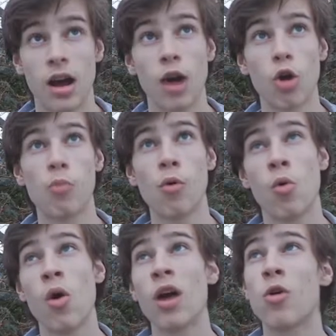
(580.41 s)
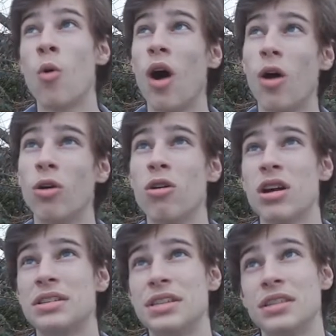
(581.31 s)
Alors pourquoi croire
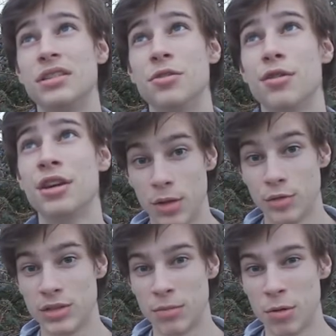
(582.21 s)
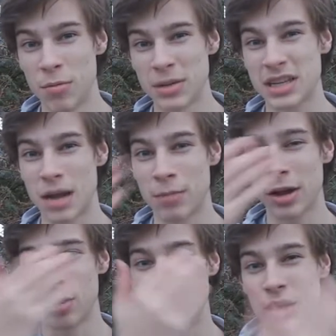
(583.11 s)
encore à cette théorie bah, Tout simplement parce qu'elle
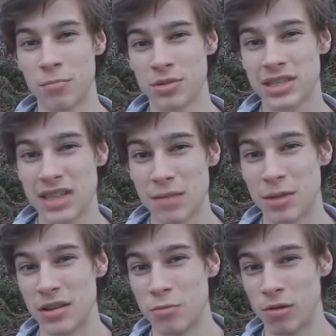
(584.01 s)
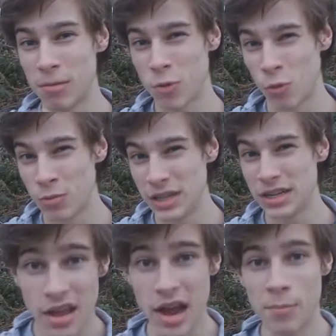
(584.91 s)
apparaît comme une réponse simple à des problèmes
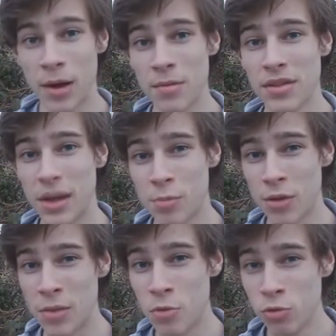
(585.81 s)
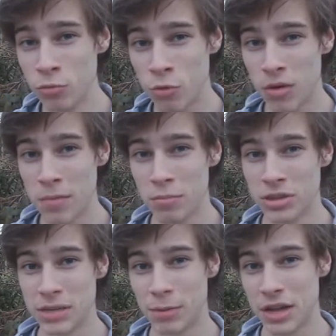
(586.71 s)
compliqués. Elle permet de répondre à beaucoup de problèmes
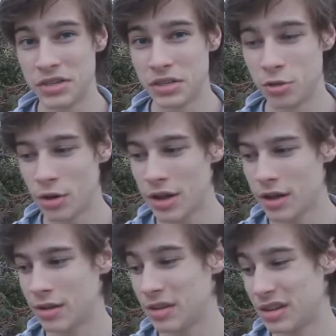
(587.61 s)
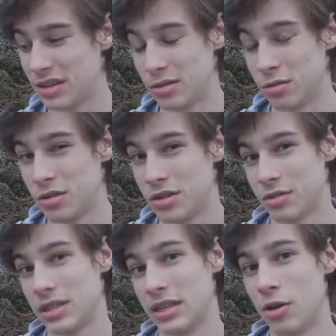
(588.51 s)
posés par les historiens, et donc
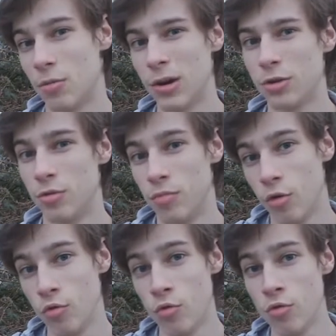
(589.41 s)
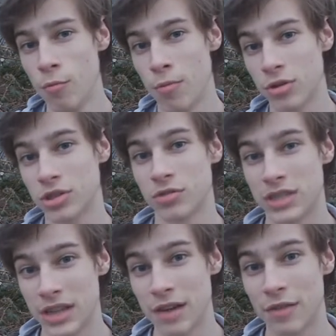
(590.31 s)
euh, c'est normal que beaucoup pensent que c'est la